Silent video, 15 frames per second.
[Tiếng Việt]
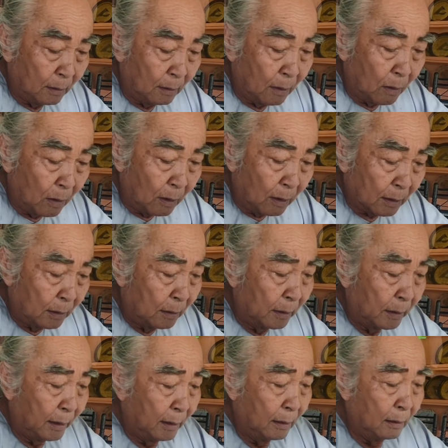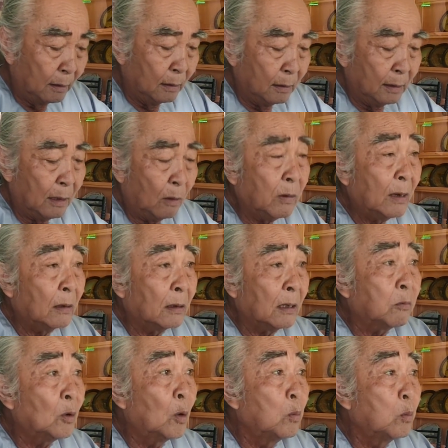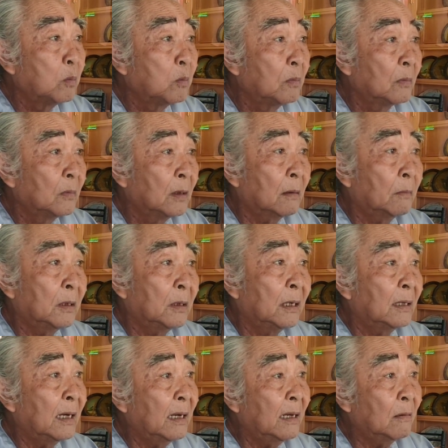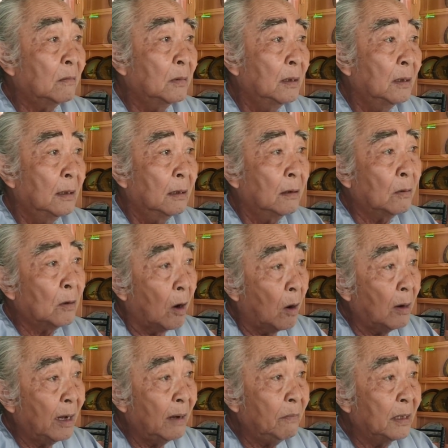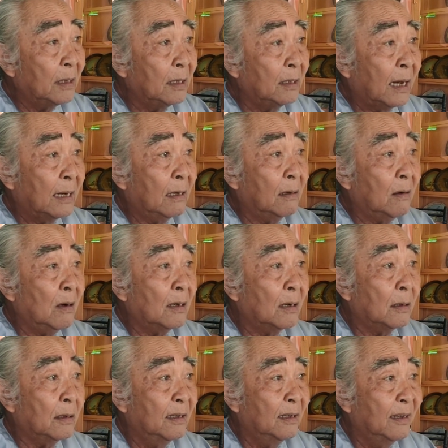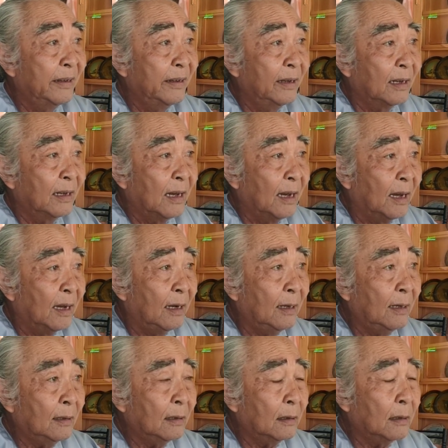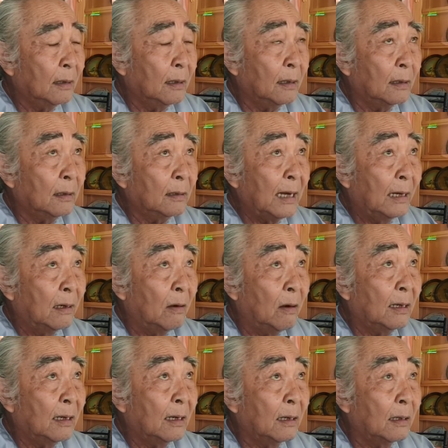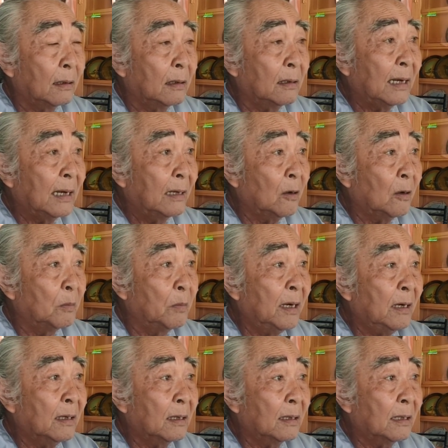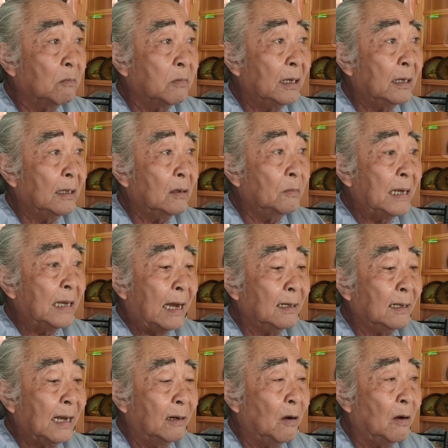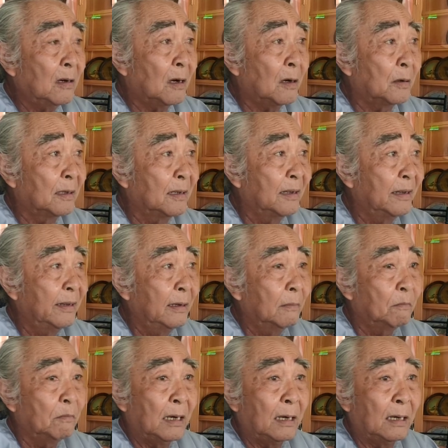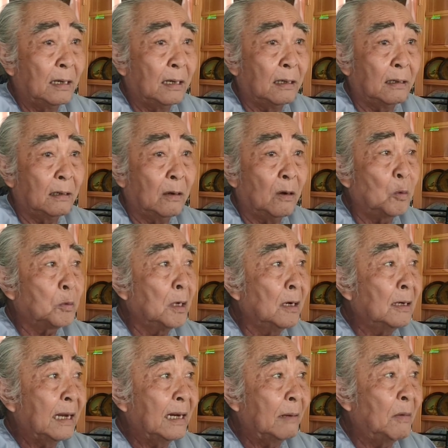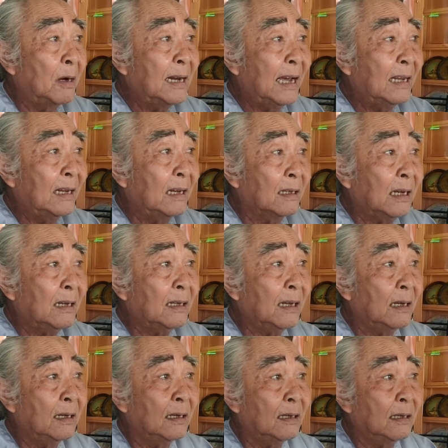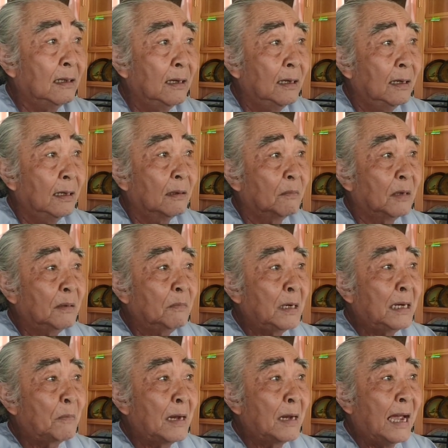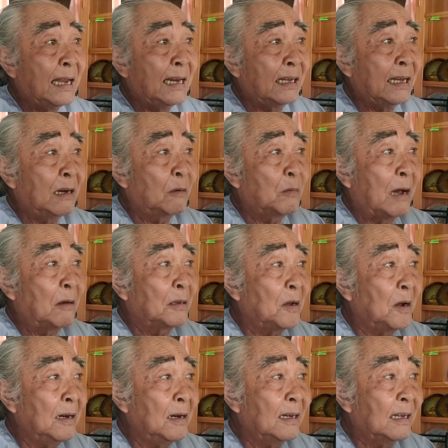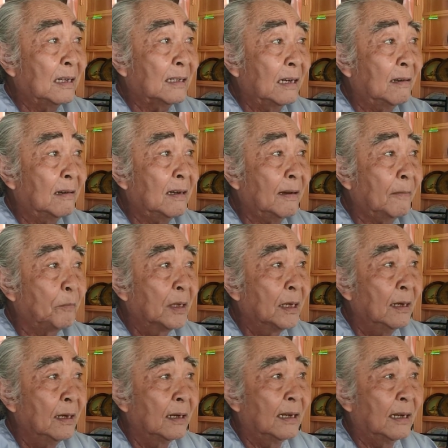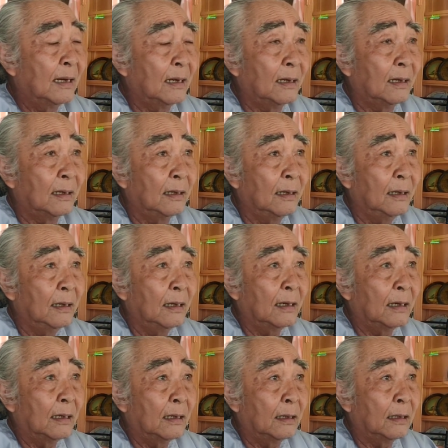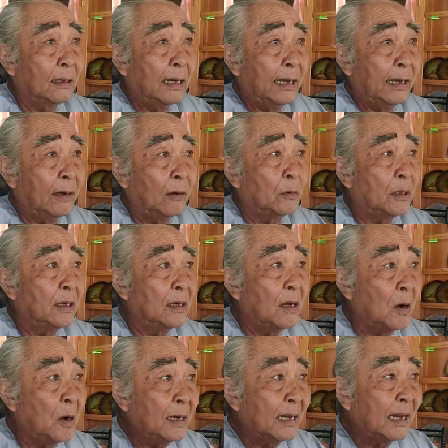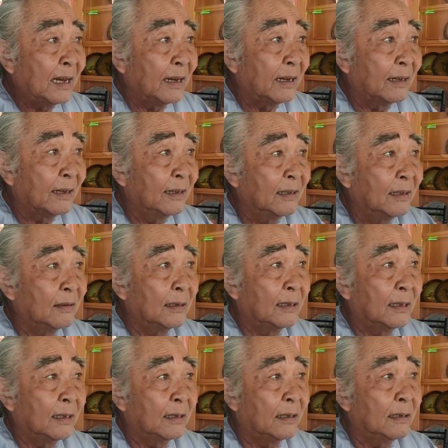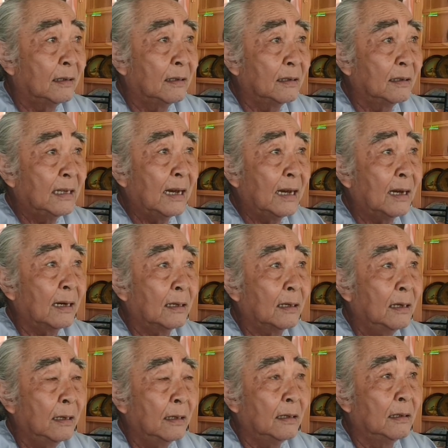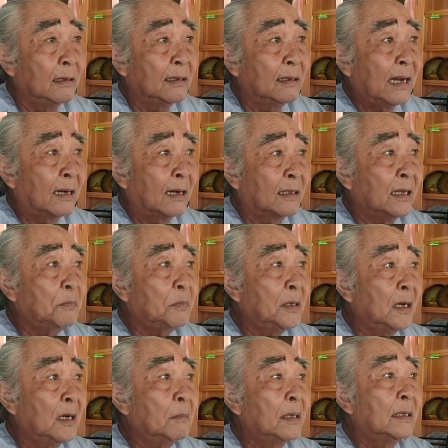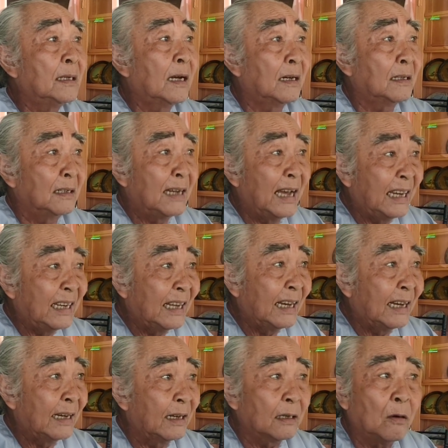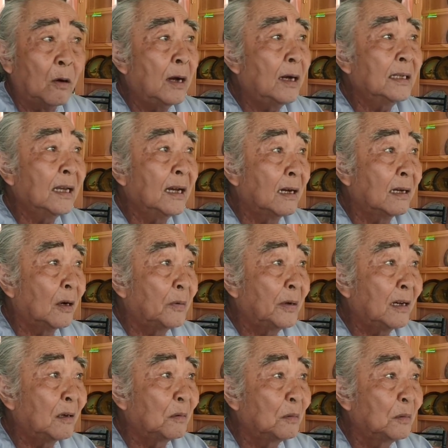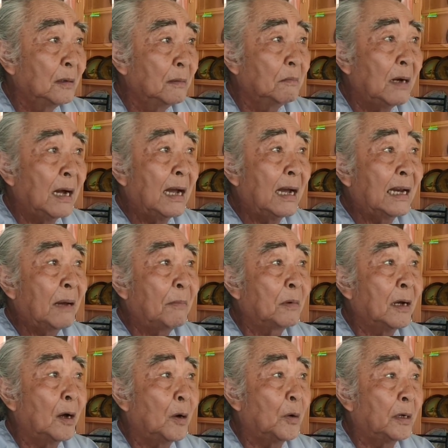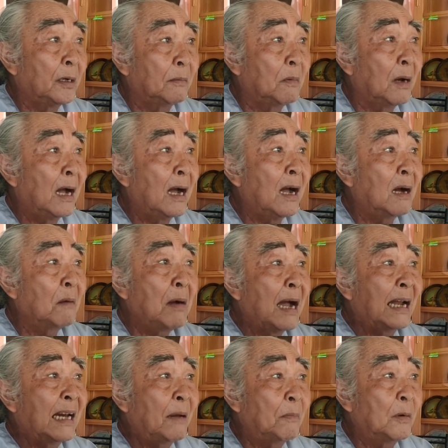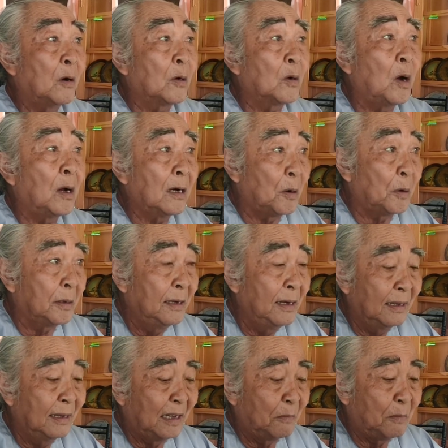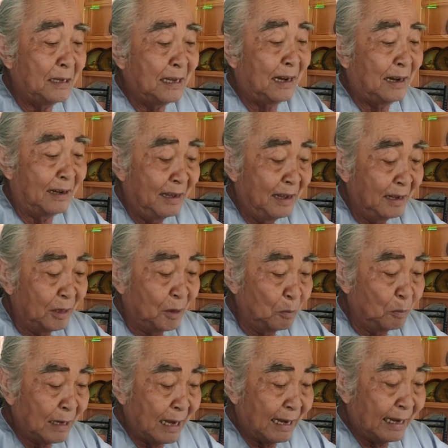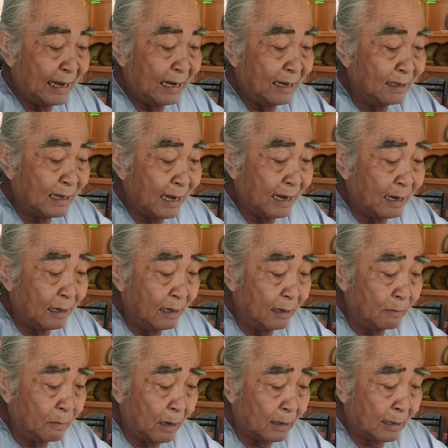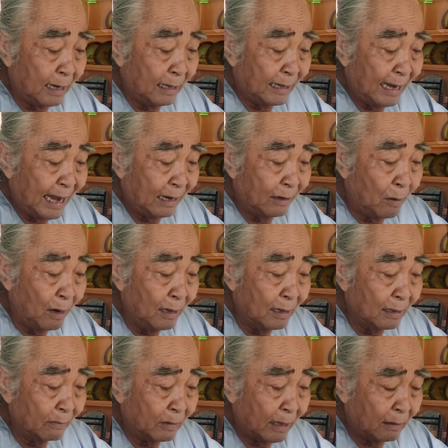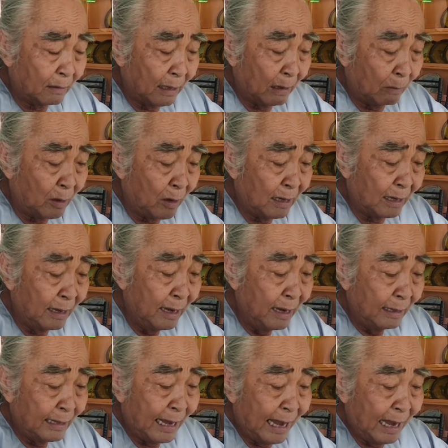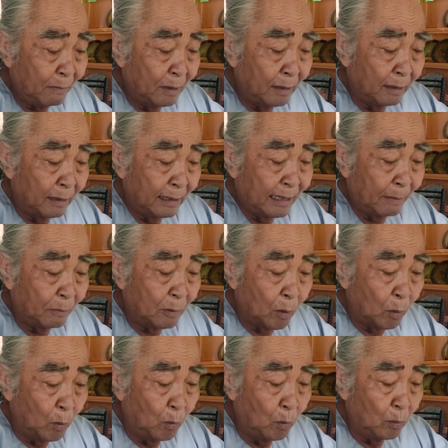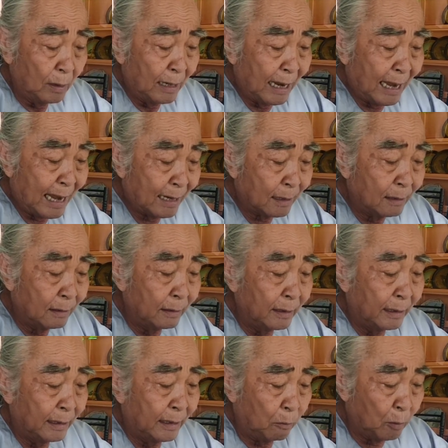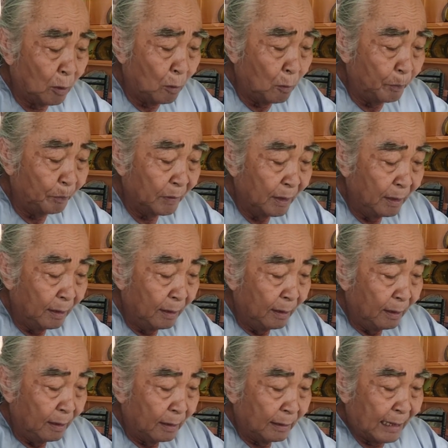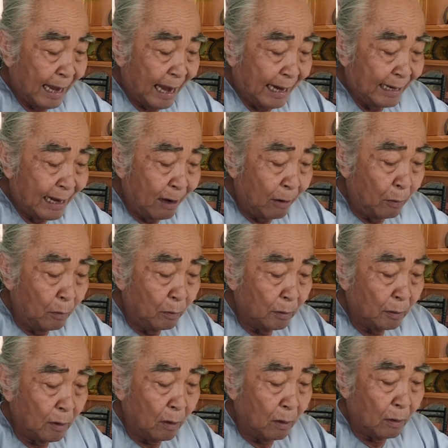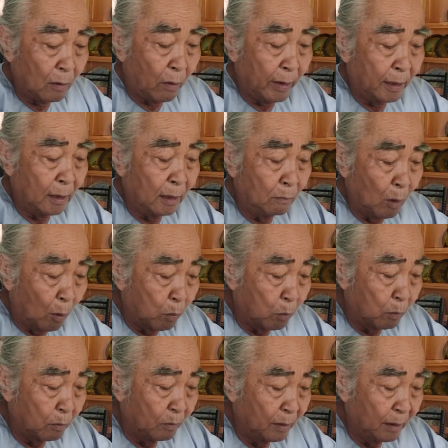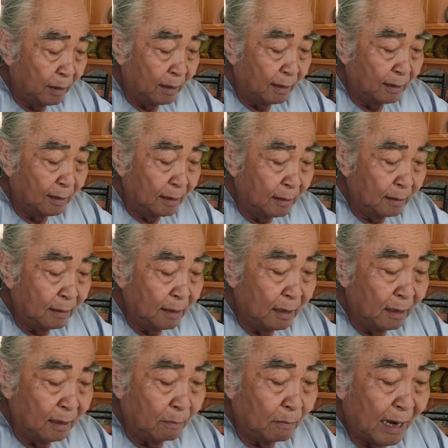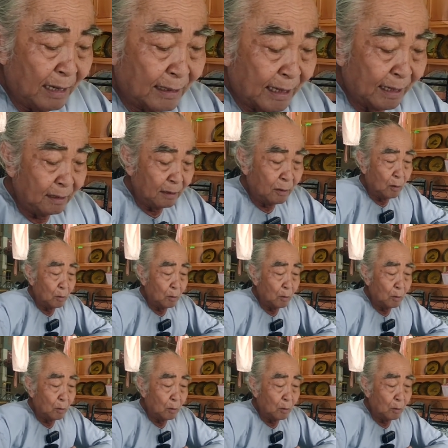lo cười khóc khóc lung đó bởi vì thấy không có khổ lắm bởi vì thầy nó nói rồi kể à, đức thầy nói nè đức thầy cho mình biết là trong cái sống giảng đức thầy nói rồi mà nói lúc trước này là mới đây là cách đây à, mấy mấy năm nay là cái đồng đạo ta nói đó là thầy nói đó là à, nghèo dưới đói nè rồi à, dương gian dương trần sắp dướng bệnh trời từ đây nè có hết trơn rồi phải không ba năm rồi ba hơn ba năm rồi có rồi thì bây giờ chúng ta nghe đức thầy đức phật thầy tây an nói là thầy ông nói là tháng 10 nhâm ngủ la cười khóc lung chạy đâu cho khỏi ước mùng linh đinh bá tánh